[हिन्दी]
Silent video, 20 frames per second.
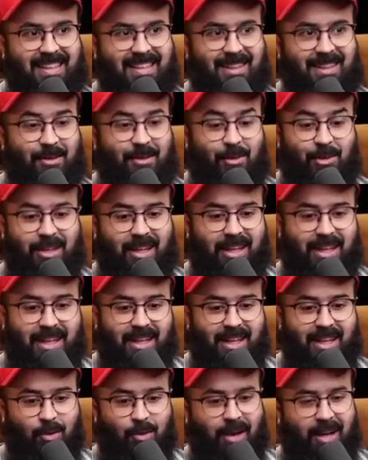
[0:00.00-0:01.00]
था वो हाँ
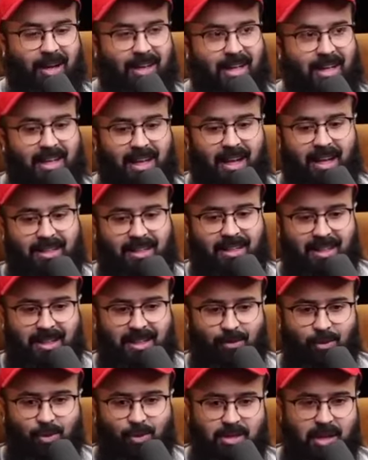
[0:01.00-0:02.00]
देखिए ना वो वाकया क्या आता है
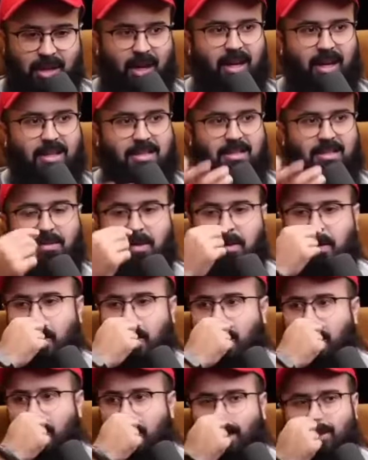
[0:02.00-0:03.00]
कि वो जा रहे हैं सफर कर
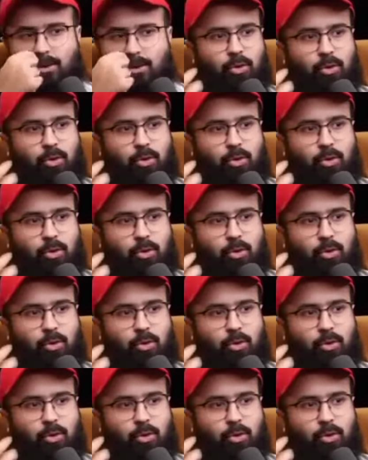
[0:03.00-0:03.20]
रहे हैं रात हम्म।